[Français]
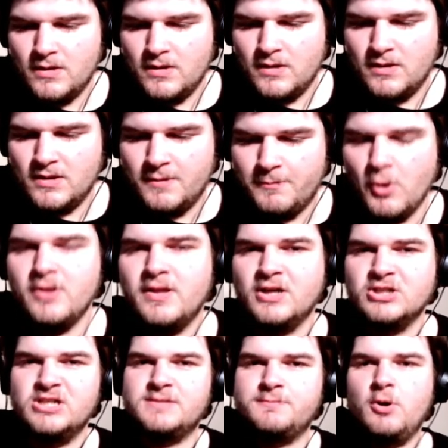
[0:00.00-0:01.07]
c'est pas un
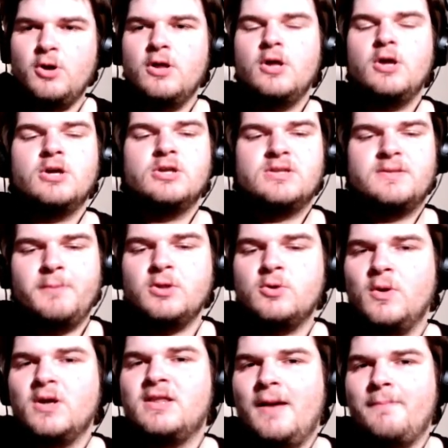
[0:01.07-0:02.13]
danger, c'est pas, c'est pas de
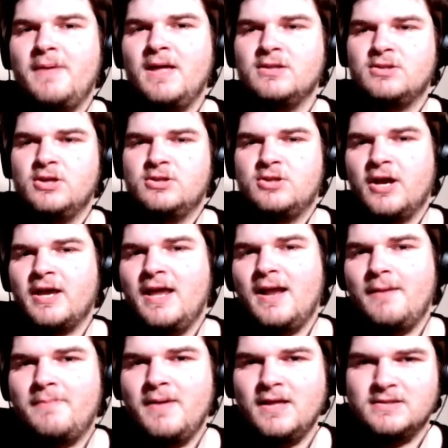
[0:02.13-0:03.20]
quoi que t'as à perdre, t'as rien à
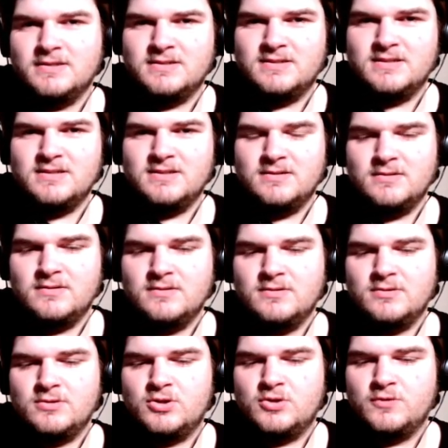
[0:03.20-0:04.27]
perdre. Tu
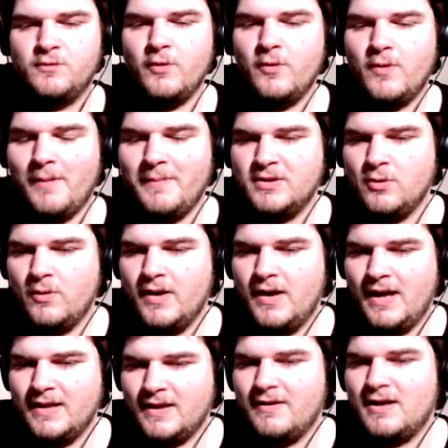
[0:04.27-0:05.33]
veux, admettons, euh,
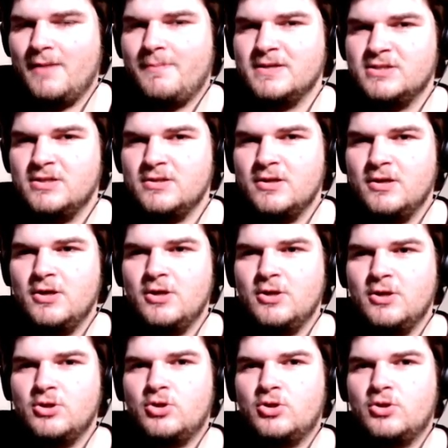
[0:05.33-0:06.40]
être avec la personne,
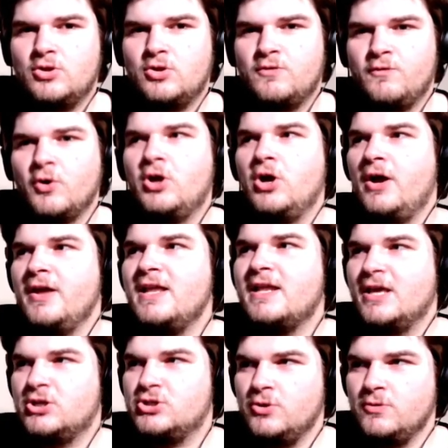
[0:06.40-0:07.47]
tu veux gagner
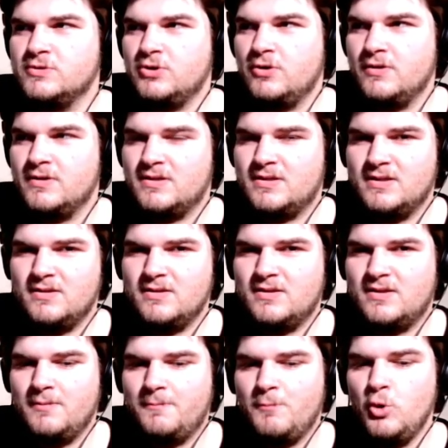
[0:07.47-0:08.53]
quelque chose, genre,
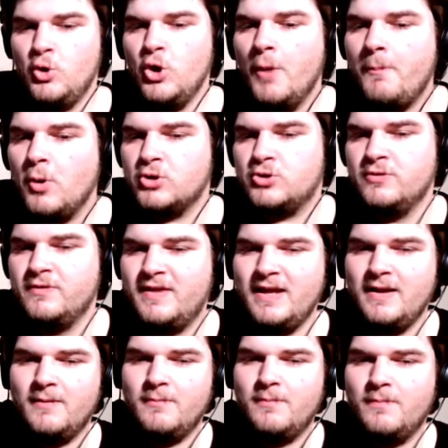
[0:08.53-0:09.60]
c'est une opportunité.
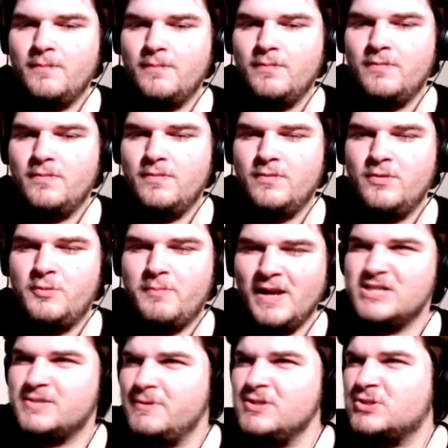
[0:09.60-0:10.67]
Tu parles,
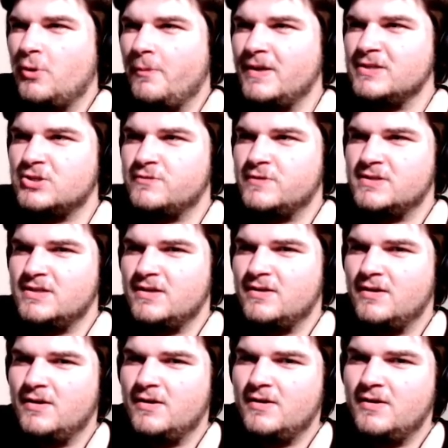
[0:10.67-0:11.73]
je sais pas si tu comprends ce que je veux dire.
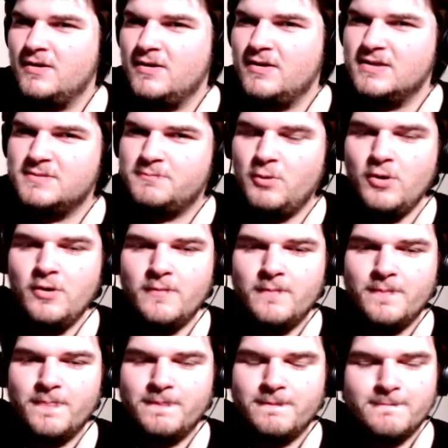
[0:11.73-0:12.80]
C'est pas.
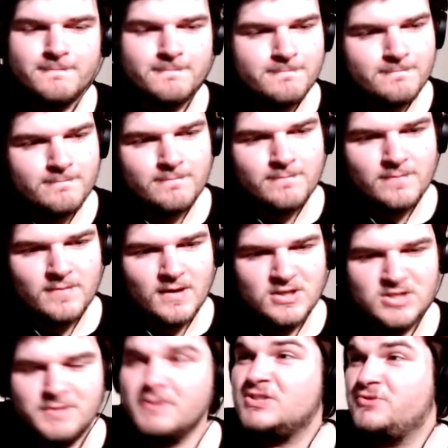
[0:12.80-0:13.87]
Je
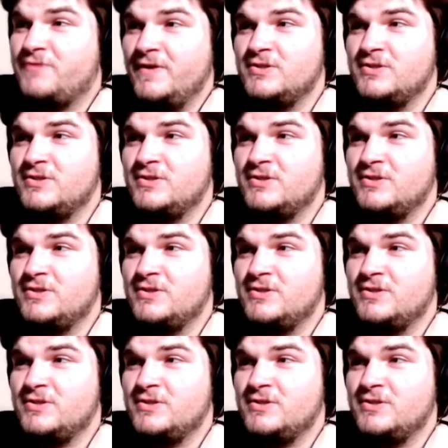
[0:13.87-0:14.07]
sais pas si je fais du